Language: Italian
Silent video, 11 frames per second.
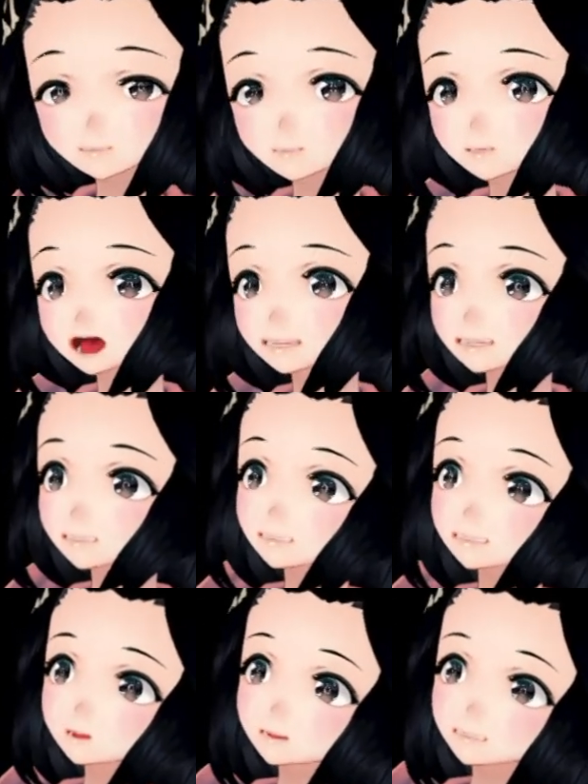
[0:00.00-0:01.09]
E grazie
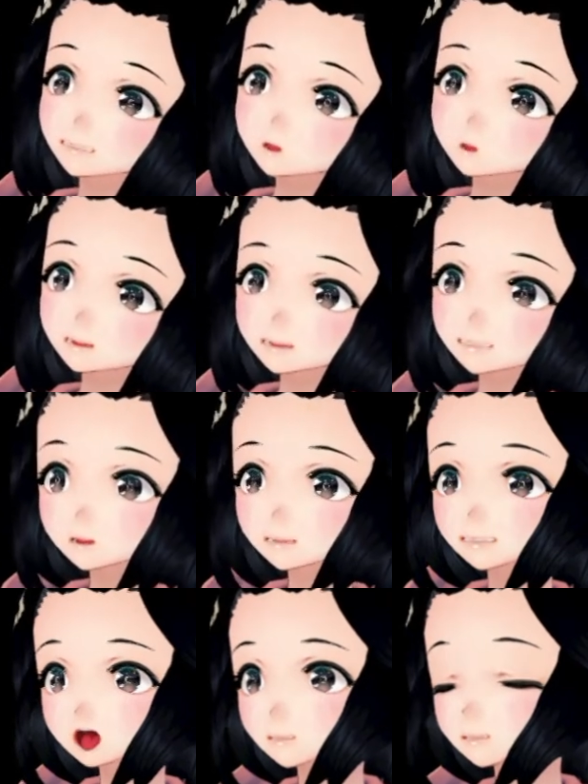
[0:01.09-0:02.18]
mille per essere rimasti con me
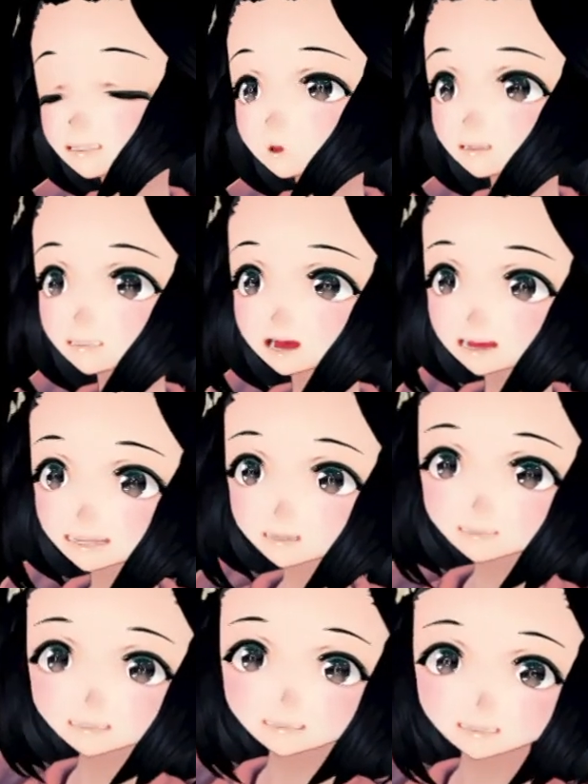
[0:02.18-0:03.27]
fino a questo punto, vi
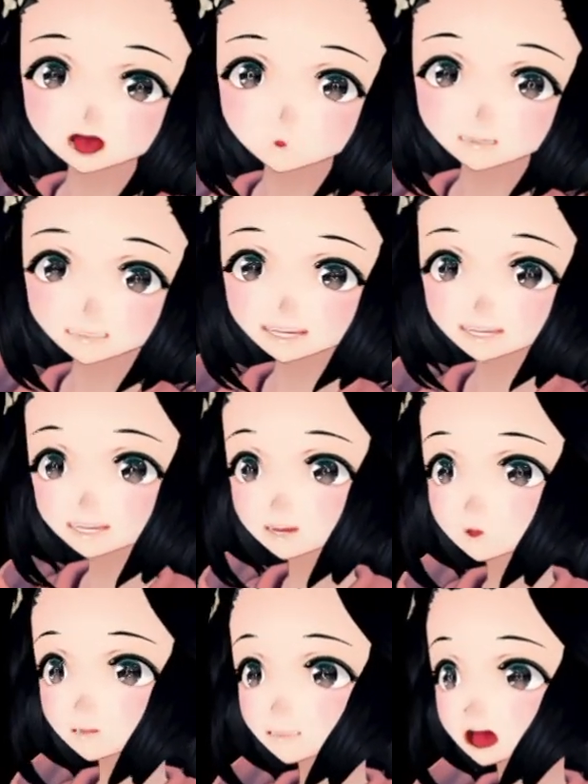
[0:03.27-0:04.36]
ricordo che questo qui
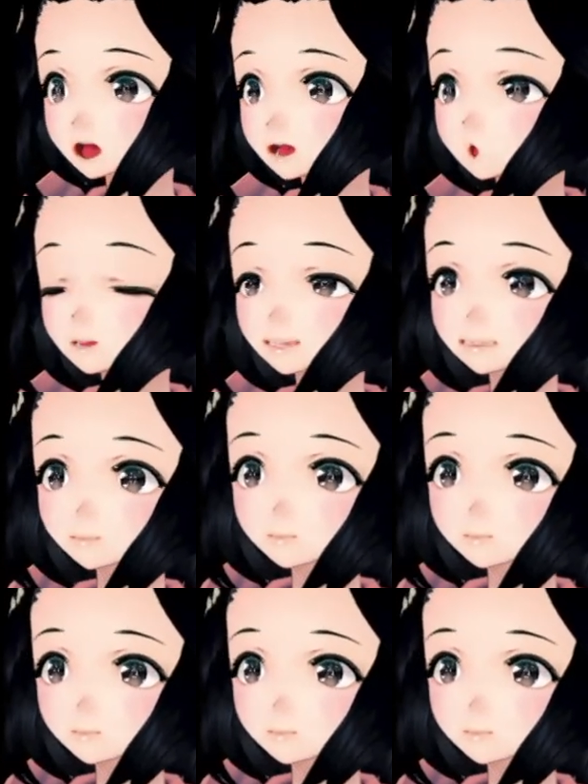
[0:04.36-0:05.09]
è un gioco, va bene,